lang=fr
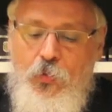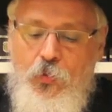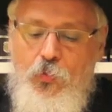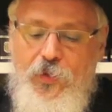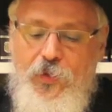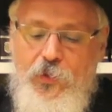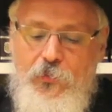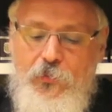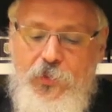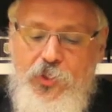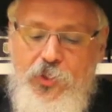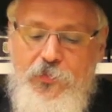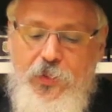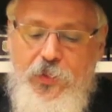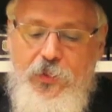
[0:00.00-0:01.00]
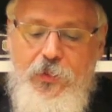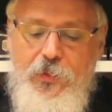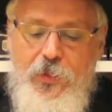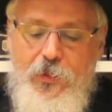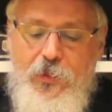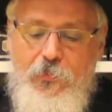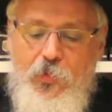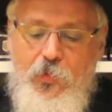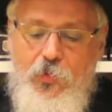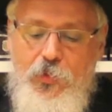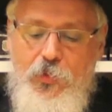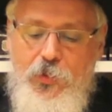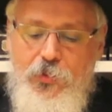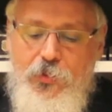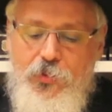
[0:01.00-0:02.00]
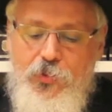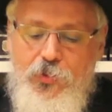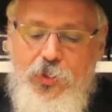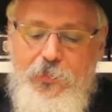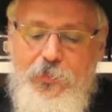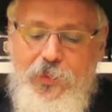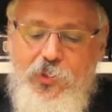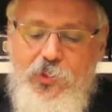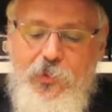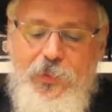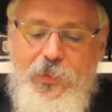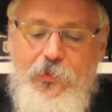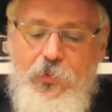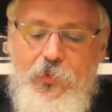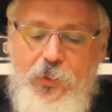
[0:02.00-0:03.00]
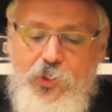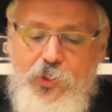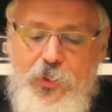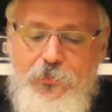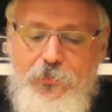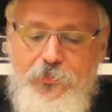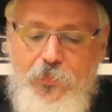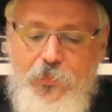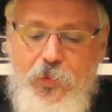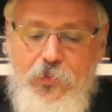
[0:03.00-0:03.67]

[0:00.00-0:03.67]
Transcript: Uvayom Kodesh Shabbat Shabbaton Lachem.